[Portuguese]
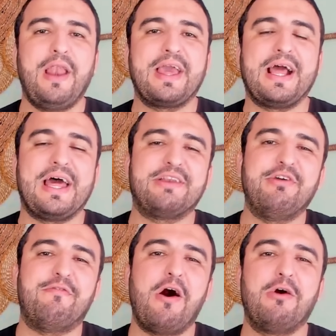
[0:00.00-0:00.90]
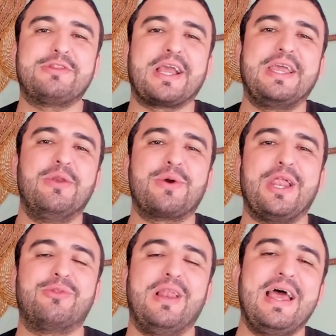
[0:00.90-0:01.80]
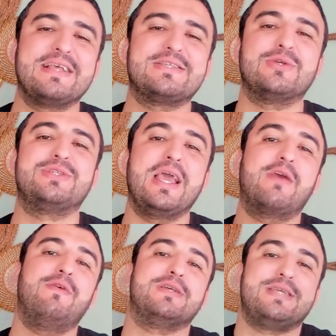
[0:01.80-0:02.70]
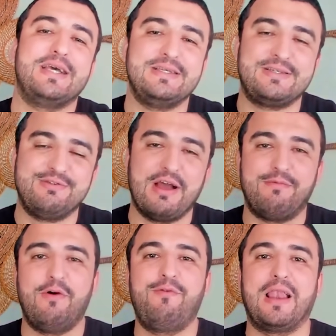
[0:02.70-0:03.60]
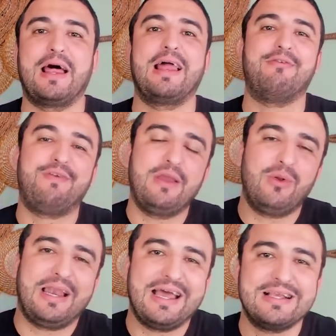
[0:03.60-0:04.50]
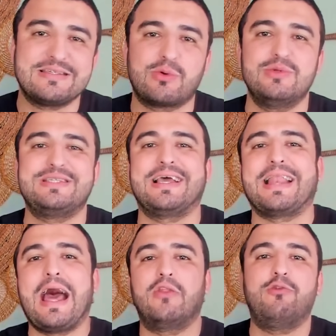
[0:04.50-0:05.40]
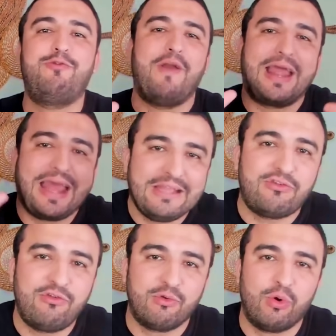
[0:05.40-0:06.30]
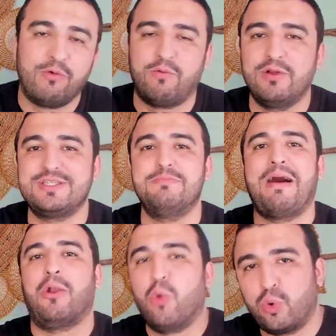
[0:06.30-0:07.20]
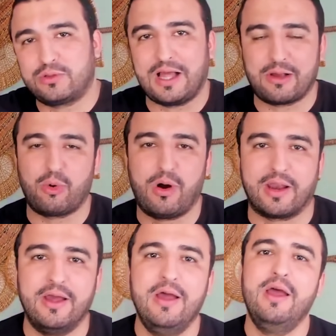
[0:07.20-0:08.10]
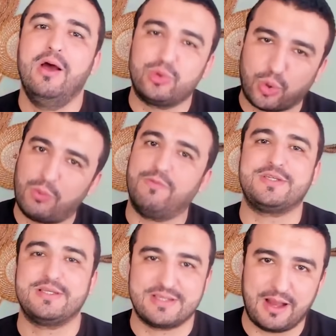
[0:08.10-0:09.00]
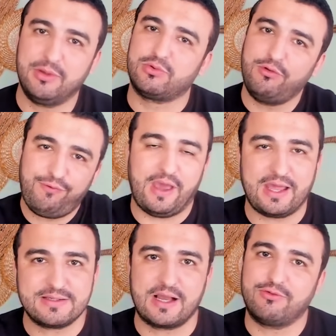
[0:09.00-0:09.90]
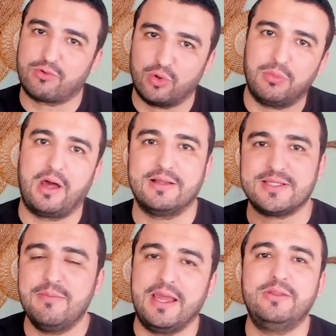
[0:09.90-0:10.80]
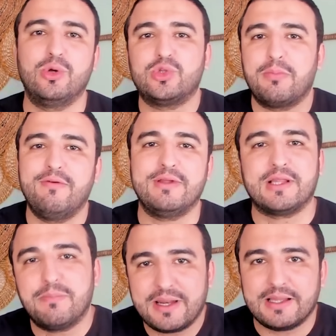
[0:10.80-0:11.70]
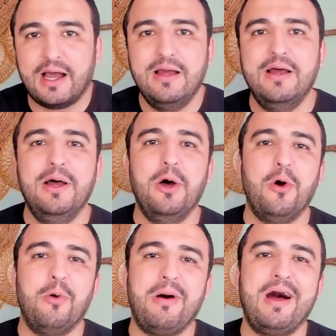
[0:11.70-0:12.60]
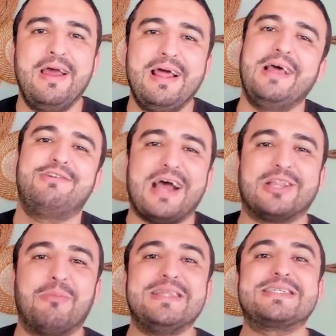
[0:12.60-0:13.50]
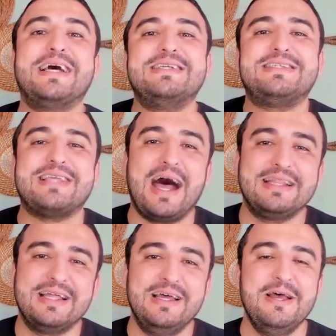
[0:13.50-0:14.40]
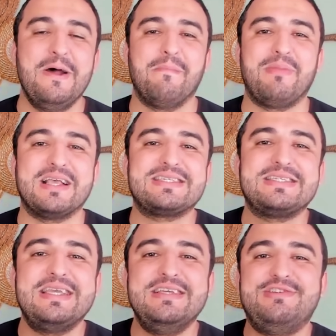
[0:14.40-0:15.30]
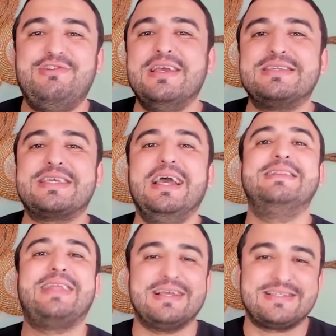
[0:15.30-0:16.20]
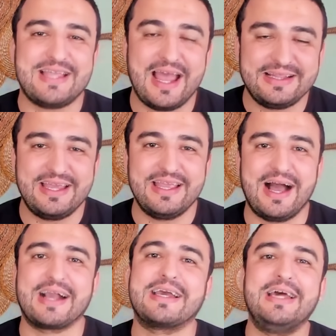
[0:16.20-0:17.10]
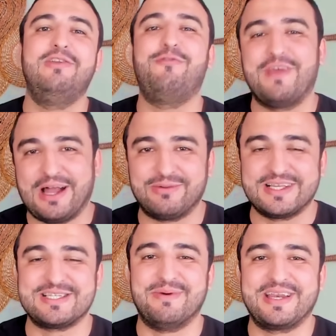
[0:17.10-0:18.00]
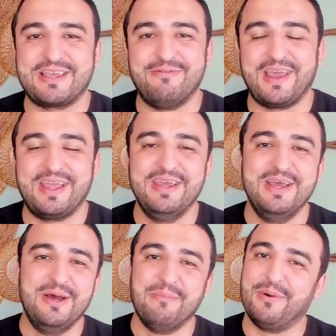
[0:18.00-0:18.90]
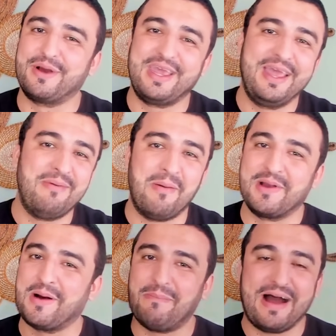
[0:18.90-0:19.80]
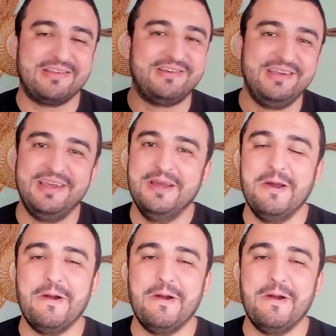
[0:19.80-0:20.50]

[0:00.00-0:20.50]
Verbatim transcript: Fala aí galera, de volta aqui no canal do Lessa. Eu sei que vocês já vão falar lá, vem o Lessa com um cenário diferente de novo. Onde esse maluco tá agora? Eu tô, como vocês sabem, eu tô de férias na Rádio Globo, na Rádio CBN, então eu tô aproveitando para dar uma relaxada, uma descansada nesses dias que antecedem a grande final da semana que vem, porque, meu amigo, a partir